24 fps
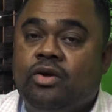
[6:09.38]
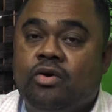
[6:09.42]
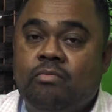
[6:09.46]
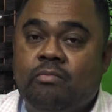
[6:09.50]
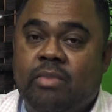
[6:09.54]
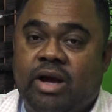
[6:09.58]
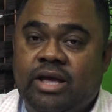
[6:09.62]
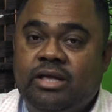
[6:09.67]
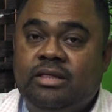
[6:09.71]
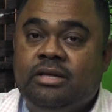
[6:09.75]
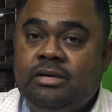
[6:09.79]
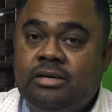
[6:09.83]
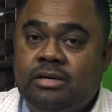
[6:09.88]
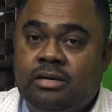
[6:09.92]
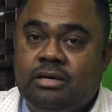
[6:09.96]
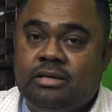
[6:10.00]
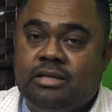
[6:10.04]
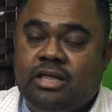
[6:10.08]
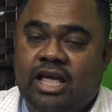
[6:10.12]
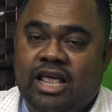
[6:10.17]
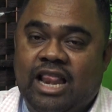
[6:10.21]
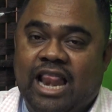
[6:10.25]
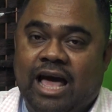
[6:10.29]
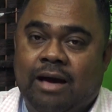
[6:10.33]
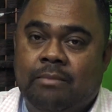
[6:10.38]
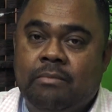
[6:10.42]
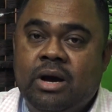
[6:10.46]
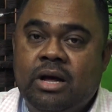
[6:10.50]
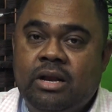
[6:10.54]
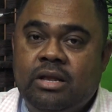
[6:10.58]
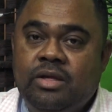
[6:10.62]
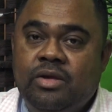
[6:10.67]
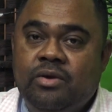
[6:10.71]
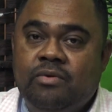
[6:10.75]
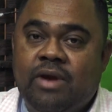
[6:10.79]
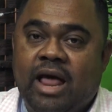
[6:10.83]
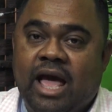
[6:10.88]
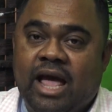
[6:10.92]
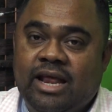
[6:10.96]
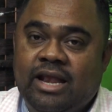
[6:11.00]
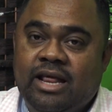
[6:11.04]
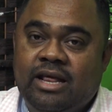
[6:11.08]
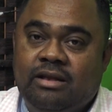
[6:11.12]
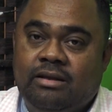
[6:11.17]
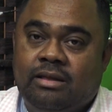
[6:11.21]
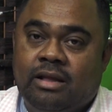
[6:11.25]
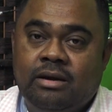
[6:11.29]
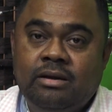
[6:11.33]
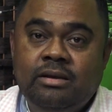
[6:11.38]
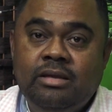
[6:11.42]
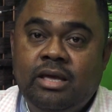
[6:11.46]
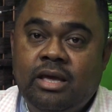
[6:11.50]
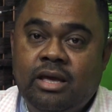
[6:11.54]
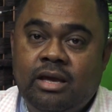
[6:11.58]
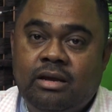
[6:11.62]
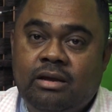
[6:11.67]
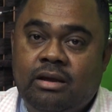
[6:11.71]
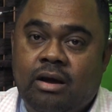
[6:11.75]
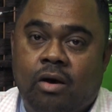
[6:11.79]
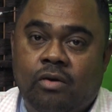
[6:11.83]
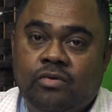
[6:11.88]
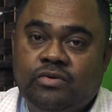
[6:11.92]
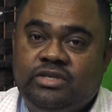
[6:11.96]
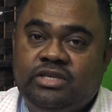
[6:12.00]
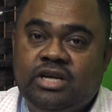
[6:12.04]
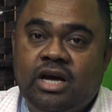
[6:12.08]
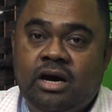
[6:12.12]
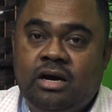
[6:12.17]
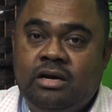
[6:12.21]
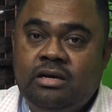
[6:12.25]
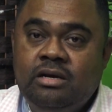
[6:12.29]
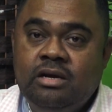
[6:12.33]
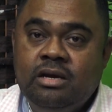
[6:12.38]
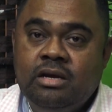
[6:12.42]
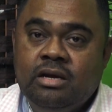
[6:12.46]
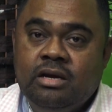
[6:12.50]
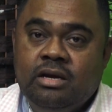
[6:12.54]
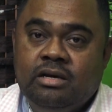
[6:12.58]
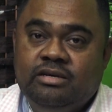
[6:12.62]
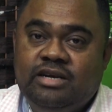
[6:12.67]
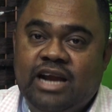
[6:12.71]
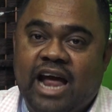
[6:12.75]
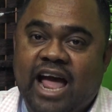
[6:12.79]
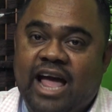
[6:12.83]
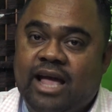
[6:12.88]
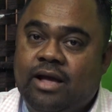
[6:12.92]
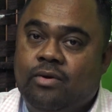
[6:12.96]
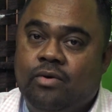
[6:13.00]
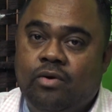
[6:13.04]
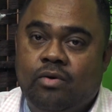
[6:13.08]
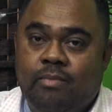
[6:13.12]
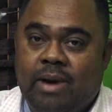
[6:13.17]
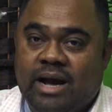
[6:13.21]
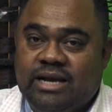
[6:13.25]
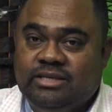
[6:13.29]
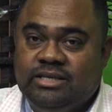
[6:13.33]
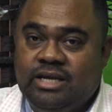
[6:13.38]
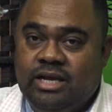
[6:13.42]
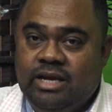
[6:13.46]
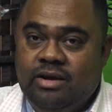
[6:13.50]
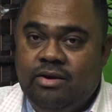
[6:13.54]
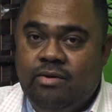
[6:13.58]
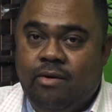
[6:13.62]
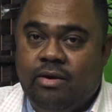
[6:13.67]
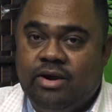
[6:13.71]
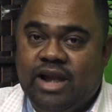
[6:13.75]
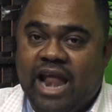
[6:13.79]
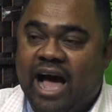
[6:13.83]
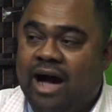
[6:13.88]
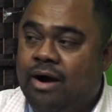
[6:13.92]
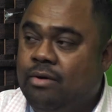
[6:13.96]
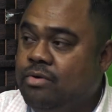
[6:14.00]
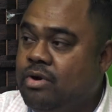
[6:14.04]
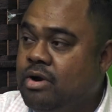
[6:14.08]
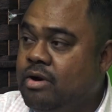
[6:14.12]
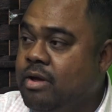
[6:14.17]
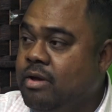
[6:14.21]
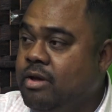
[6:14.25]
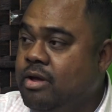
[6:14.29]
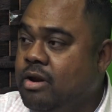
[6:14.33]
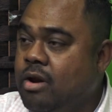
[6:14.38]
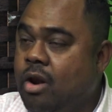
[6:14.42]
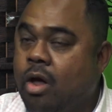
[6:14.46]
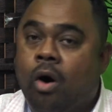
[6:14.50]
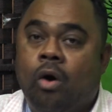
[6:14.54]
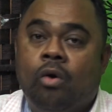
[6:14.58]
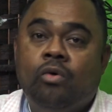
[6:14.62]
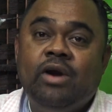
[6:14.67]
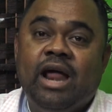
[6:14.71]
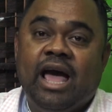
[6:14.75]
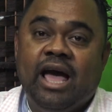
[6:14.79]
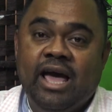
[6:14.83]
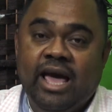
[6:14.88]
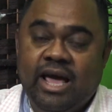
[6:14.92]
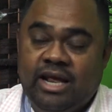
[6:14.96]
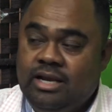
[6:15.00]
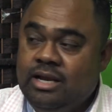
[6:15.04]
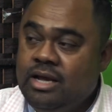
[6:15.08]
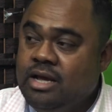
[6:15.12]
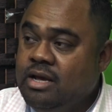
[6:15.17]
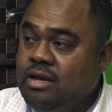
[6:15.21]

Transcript: chuẩn bị thưa thì là bên United tự nhiên hồ sơ rác của bác sĩ họ đào nó bị lộ ra hết